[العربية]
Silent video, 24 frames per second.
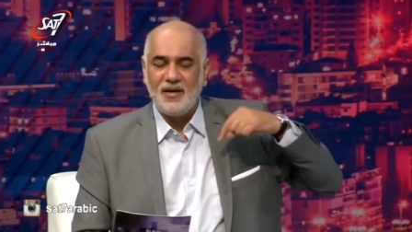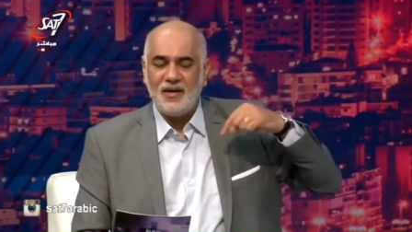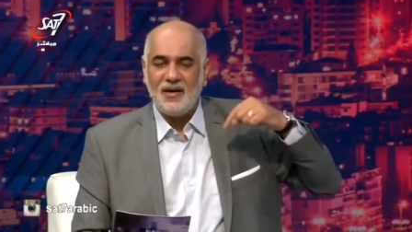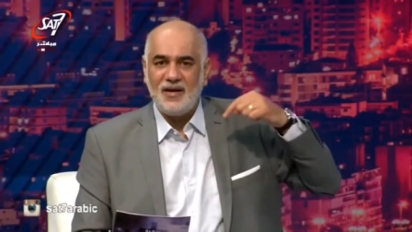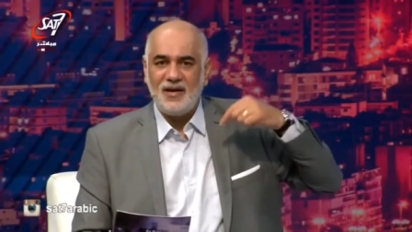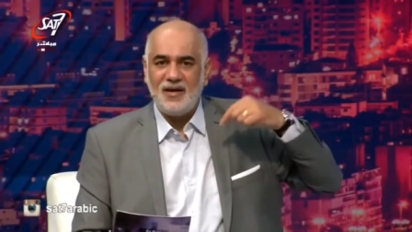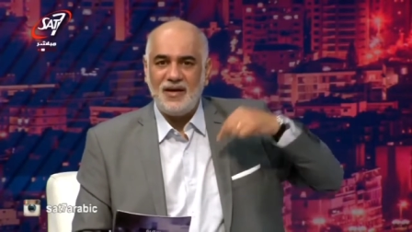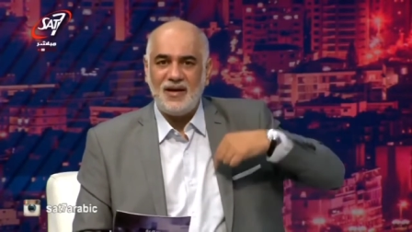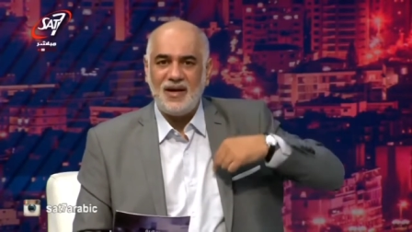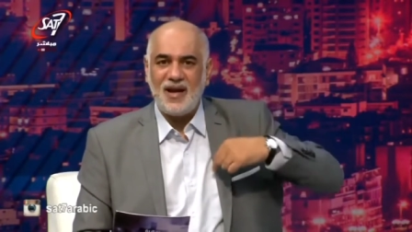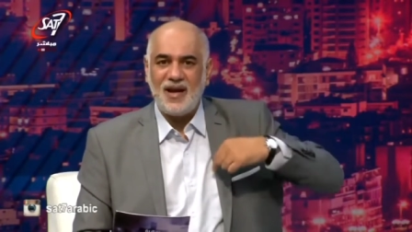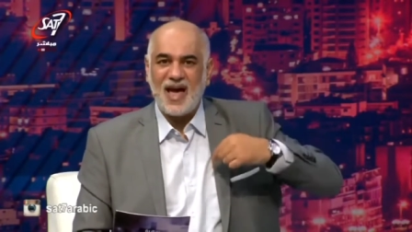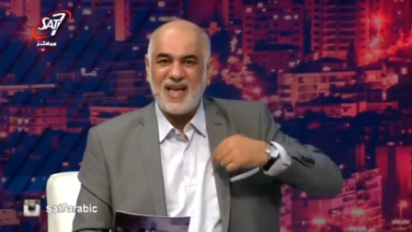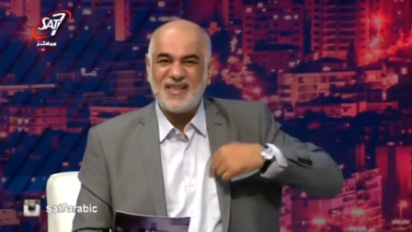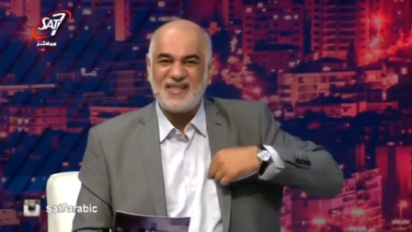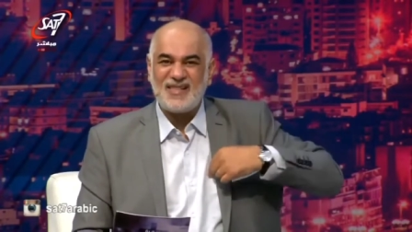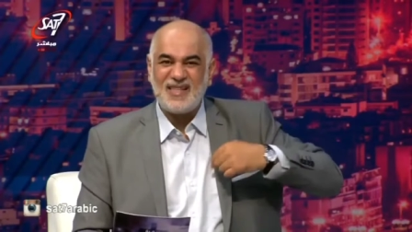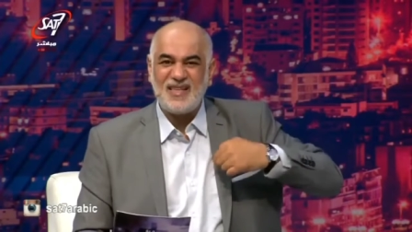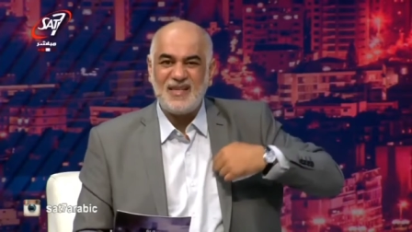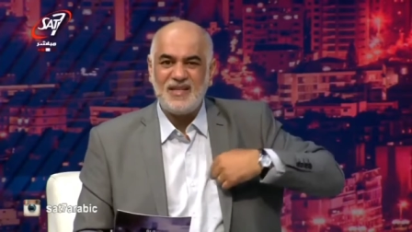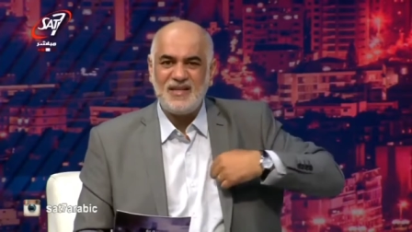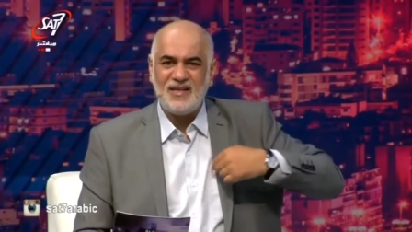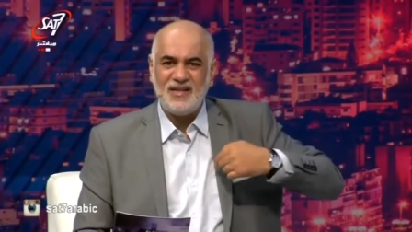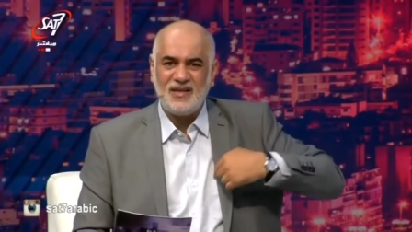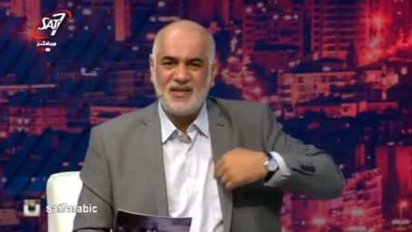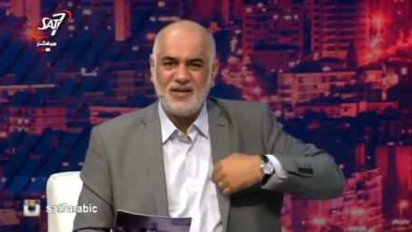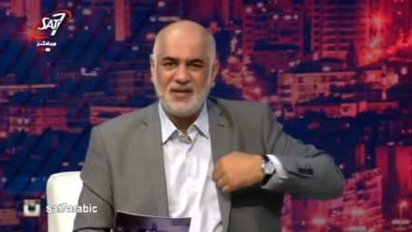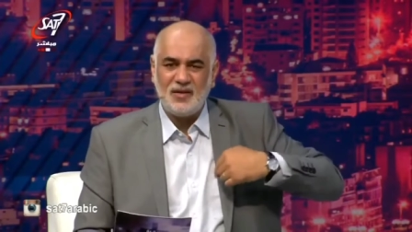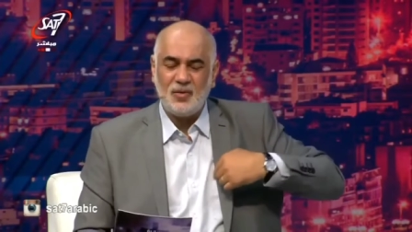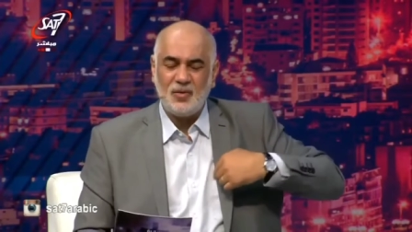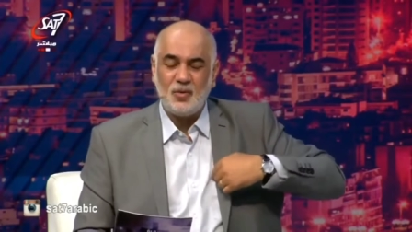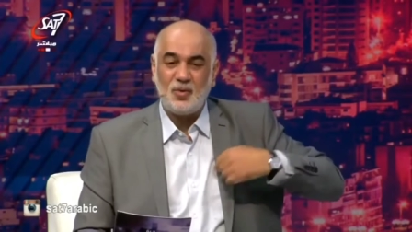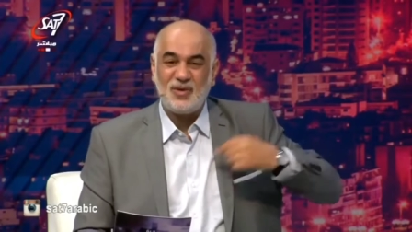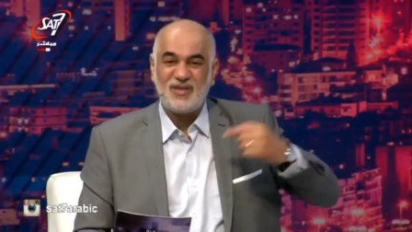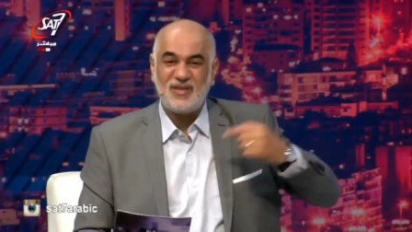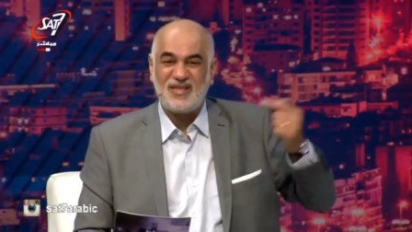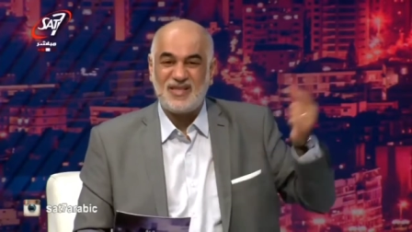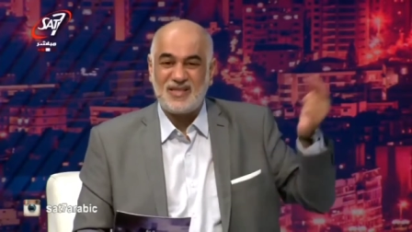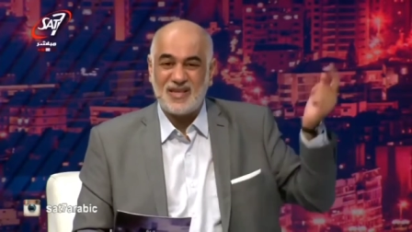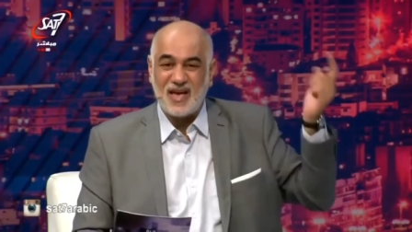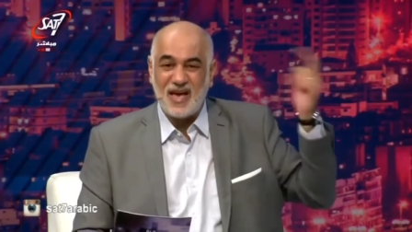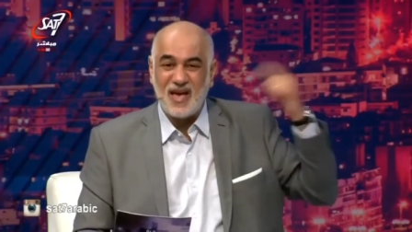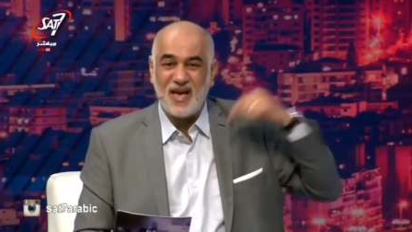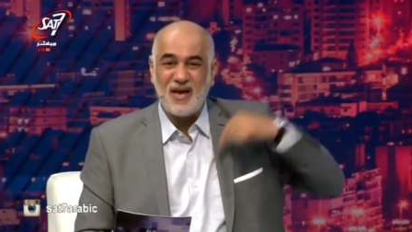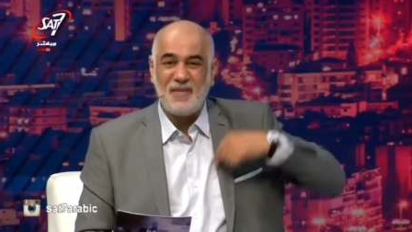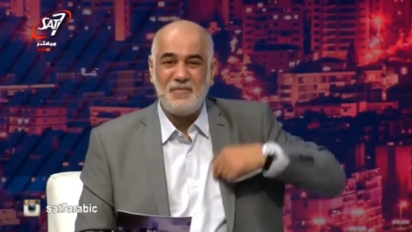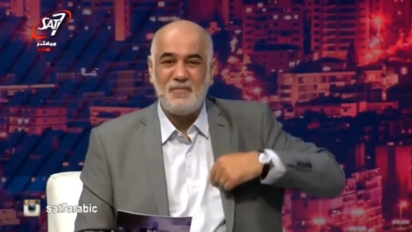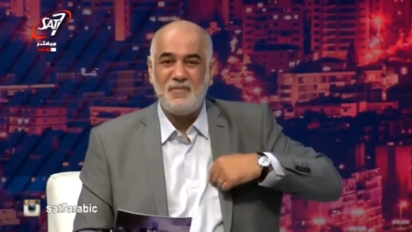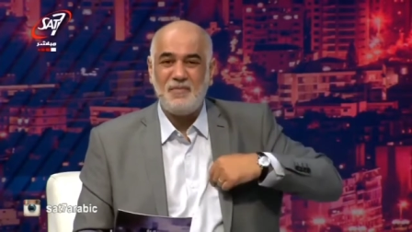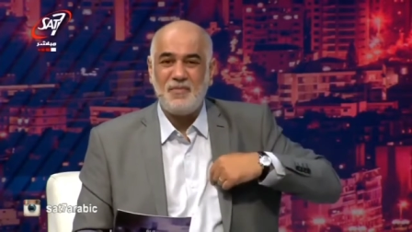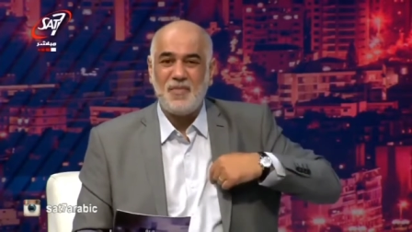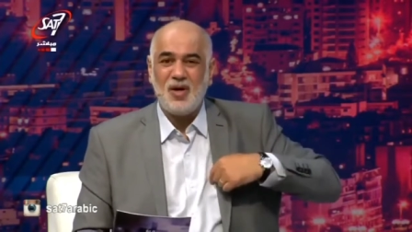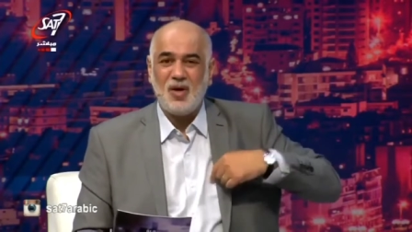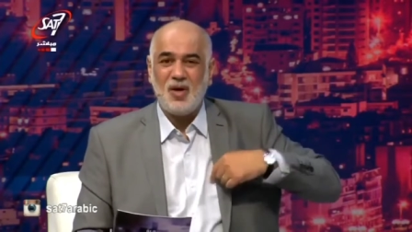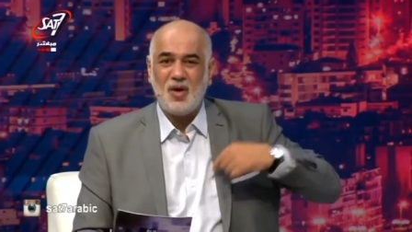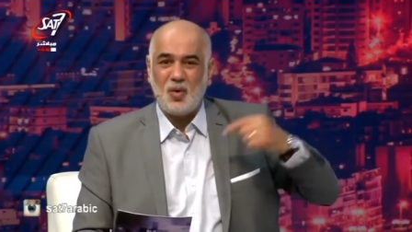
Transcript: الاذيه والسهم